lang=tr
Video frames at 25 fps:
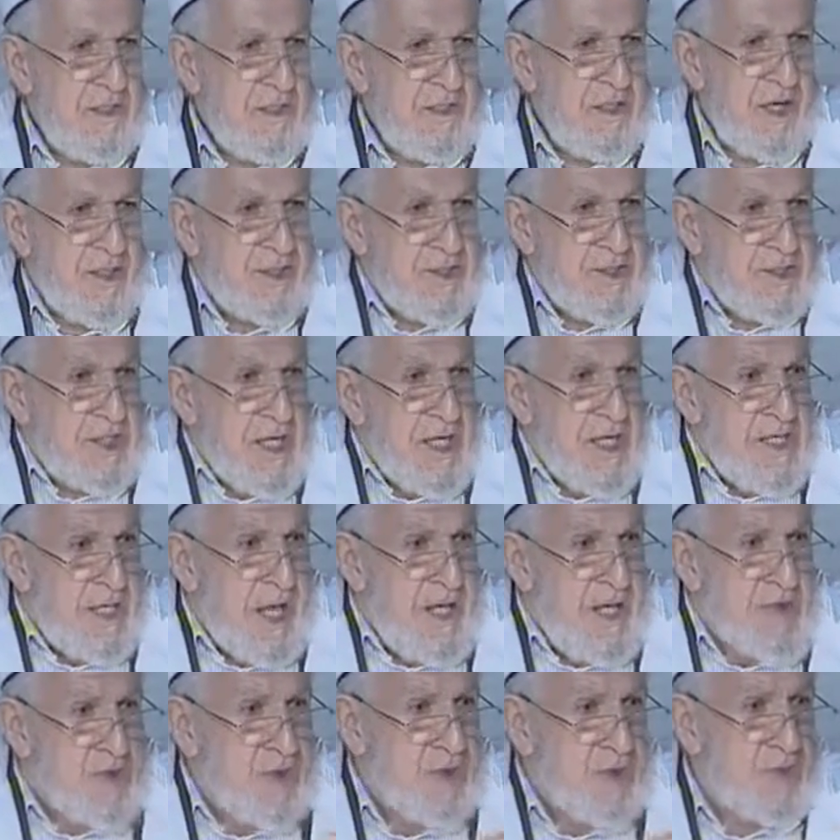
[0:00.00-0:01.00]
Hadise
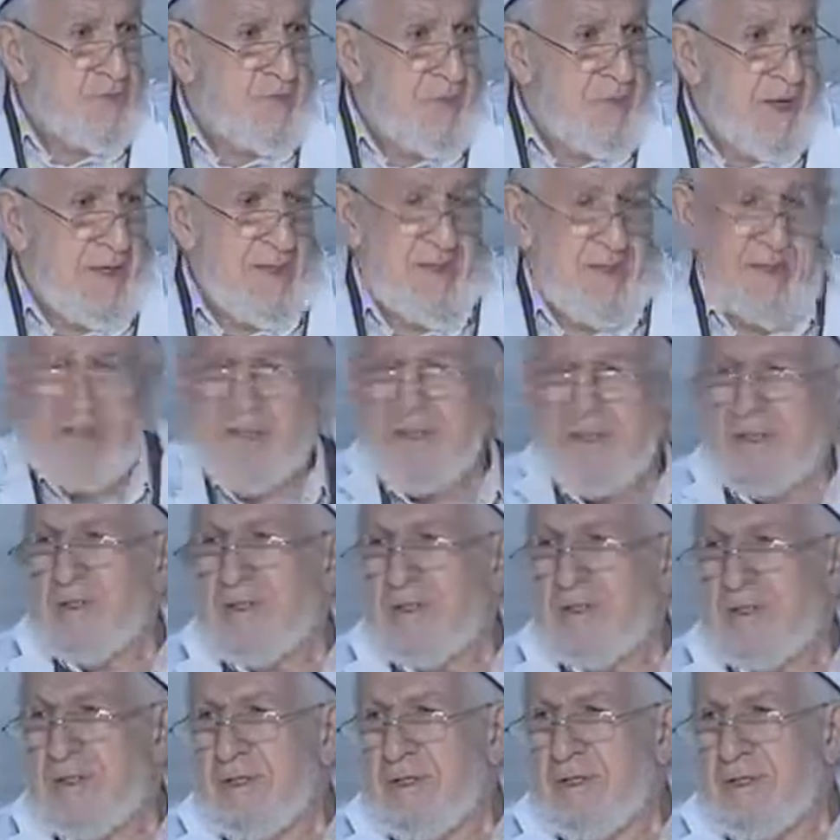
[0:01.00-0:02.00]
inanıyorum ben.
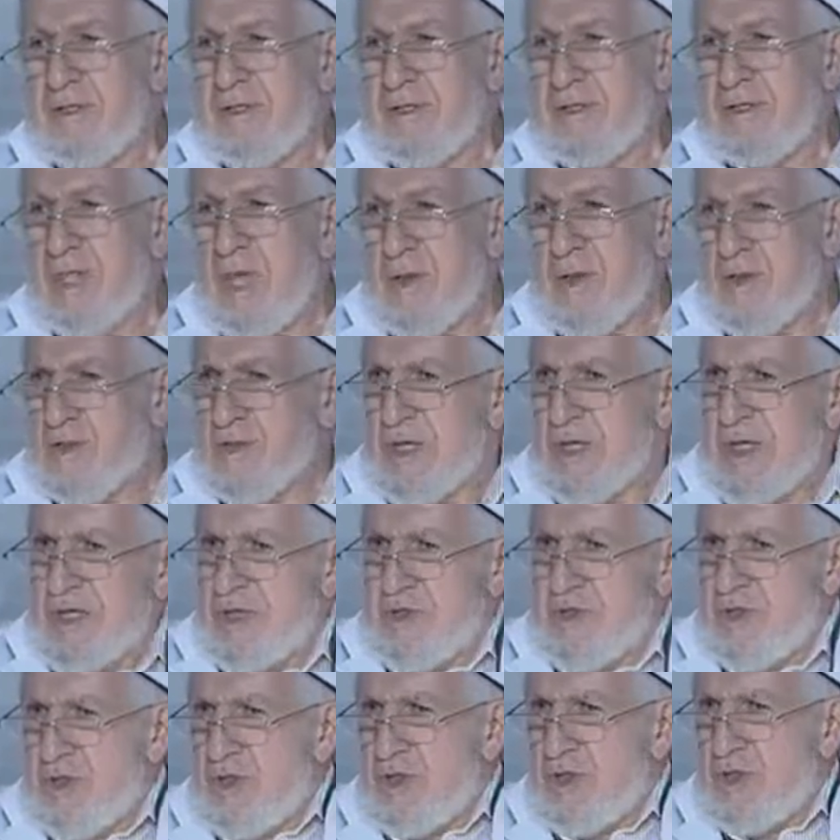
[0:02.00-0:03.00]
Tebük'e
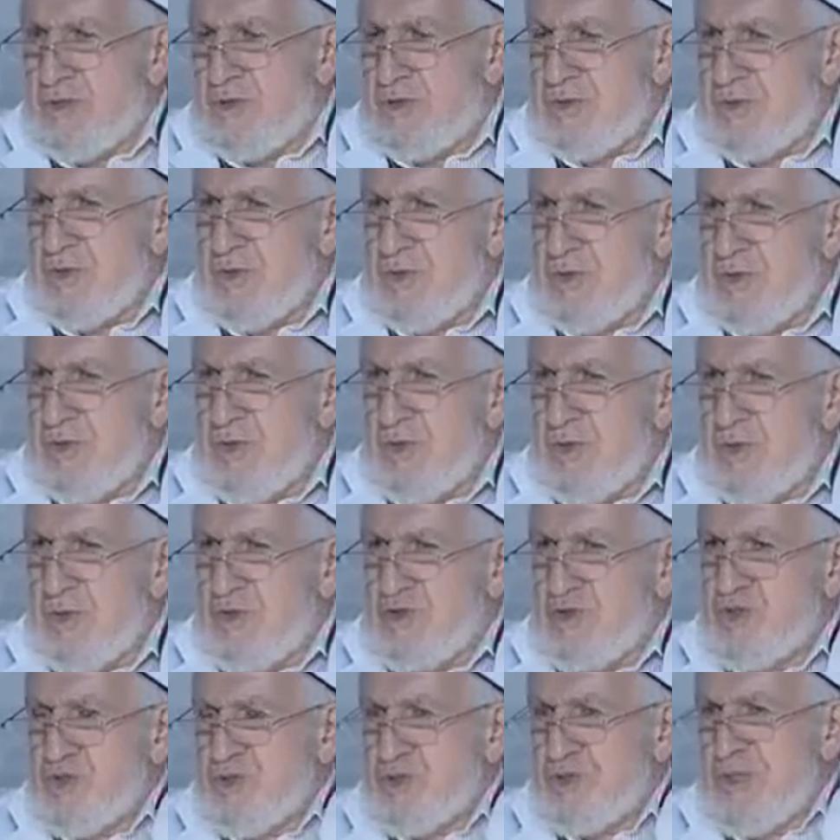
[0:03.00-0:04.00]
gidiyor.
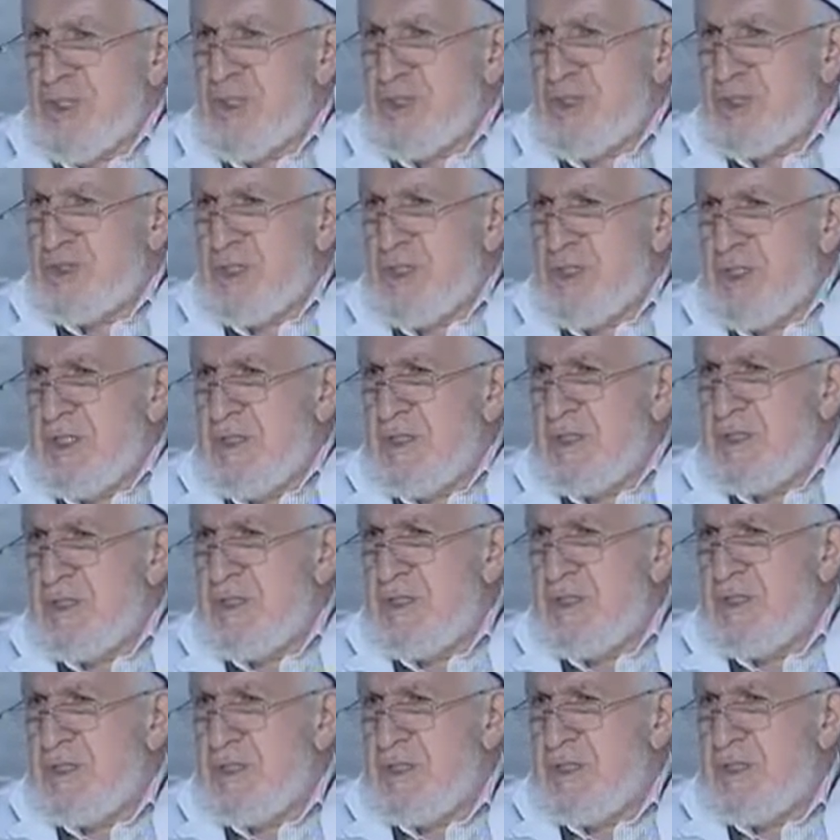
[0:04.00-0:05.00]
30 bin kişi
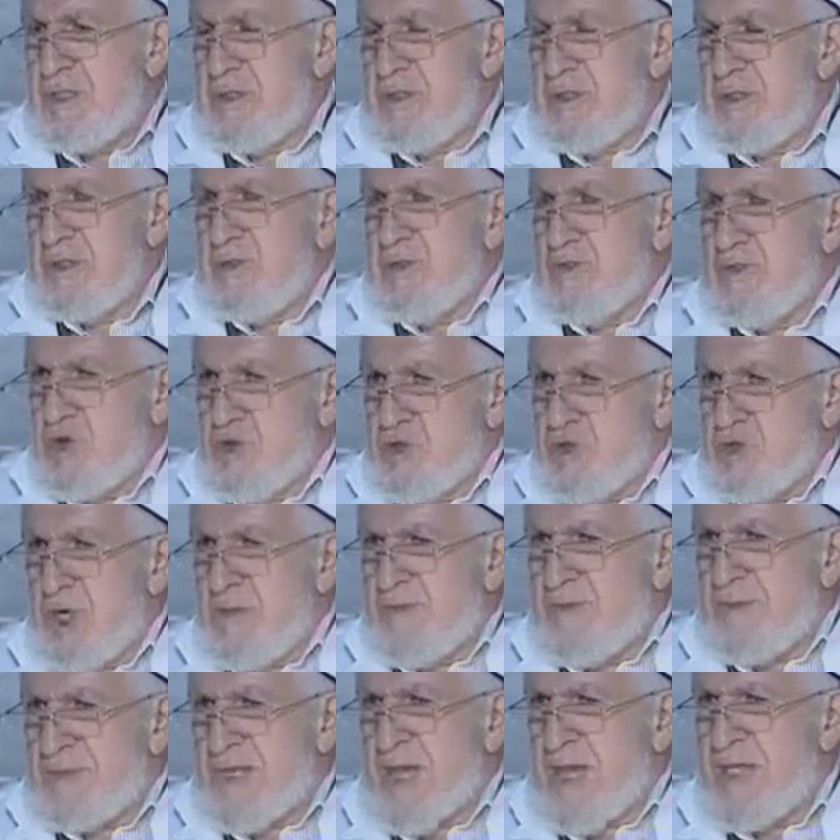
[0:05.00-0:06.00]

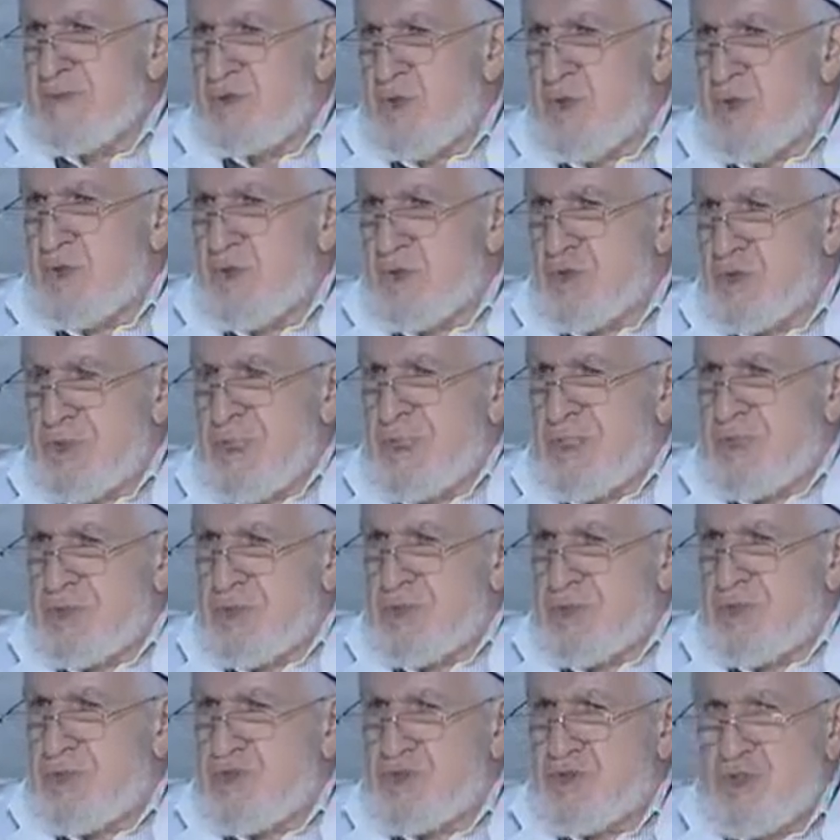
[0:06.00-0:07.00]
koca Bizans ordusuna
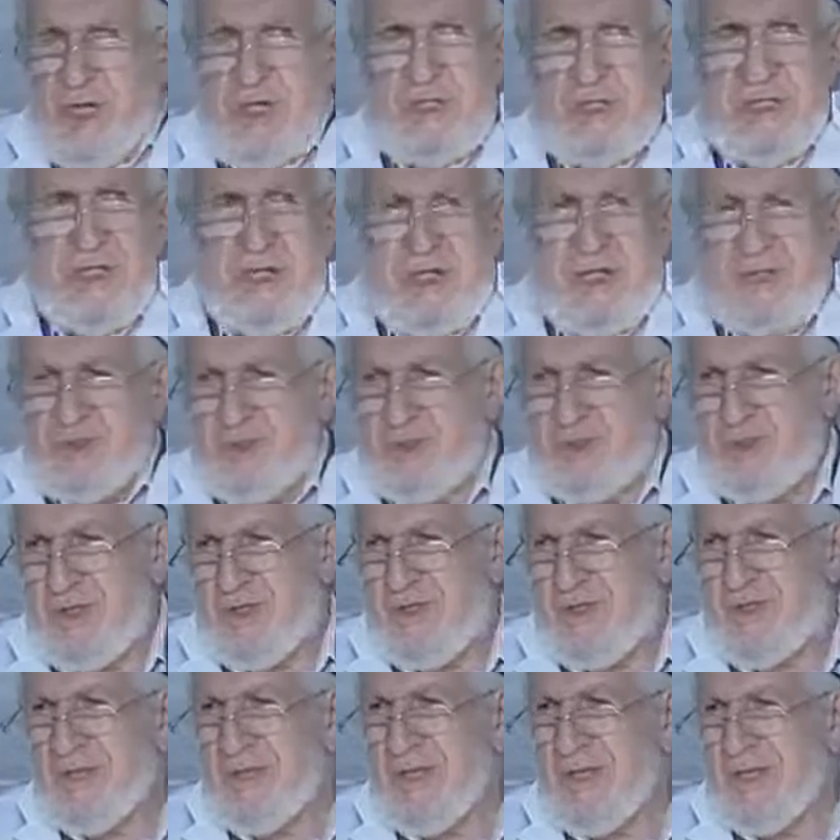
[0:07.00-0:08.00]
çıkıyor. Çöller aşıyor.
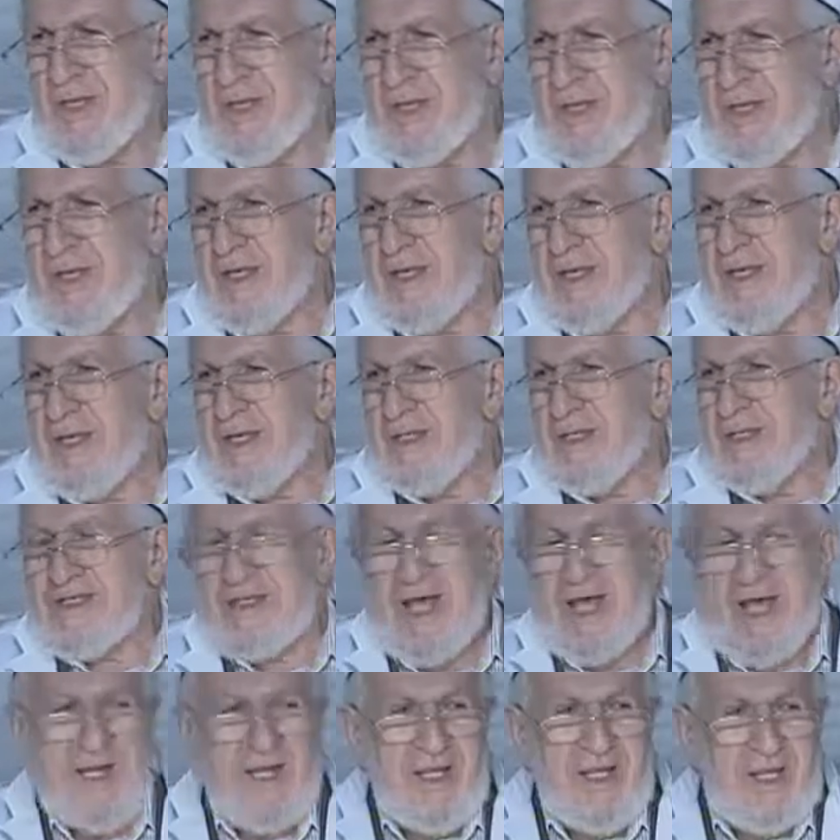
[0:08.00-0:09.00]

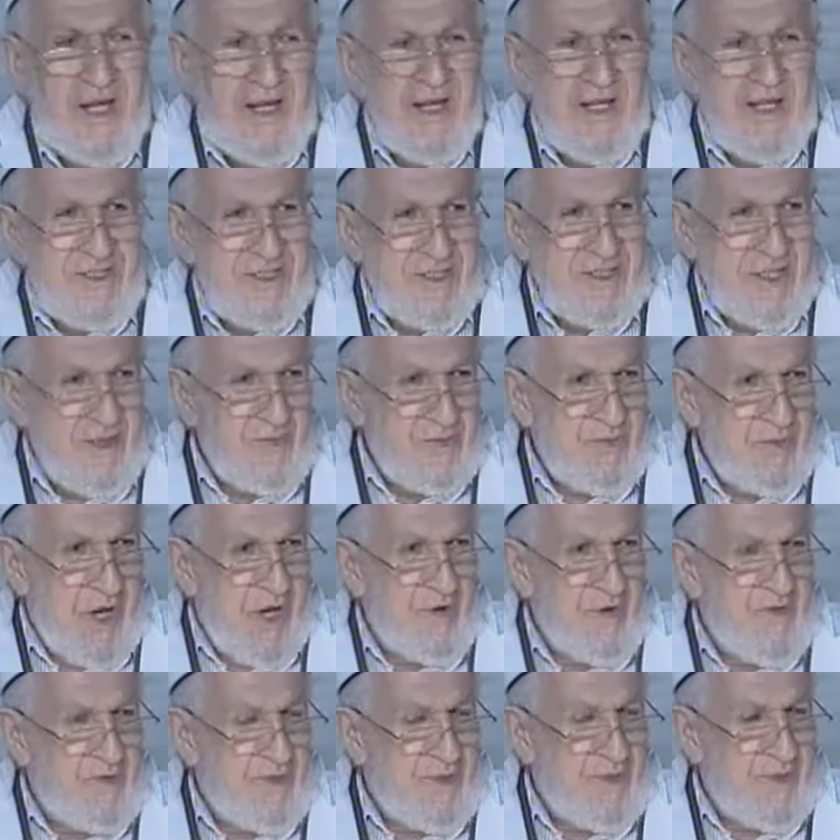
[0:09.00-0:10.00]
Salih aleyhisselam
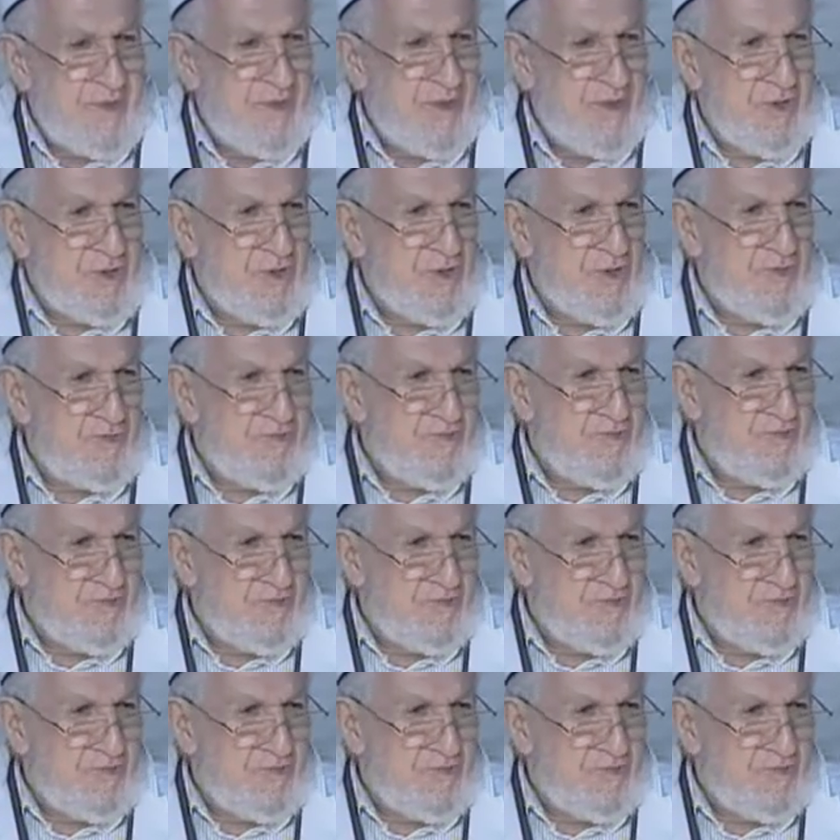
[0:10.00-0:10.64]
kavmi biliyorsun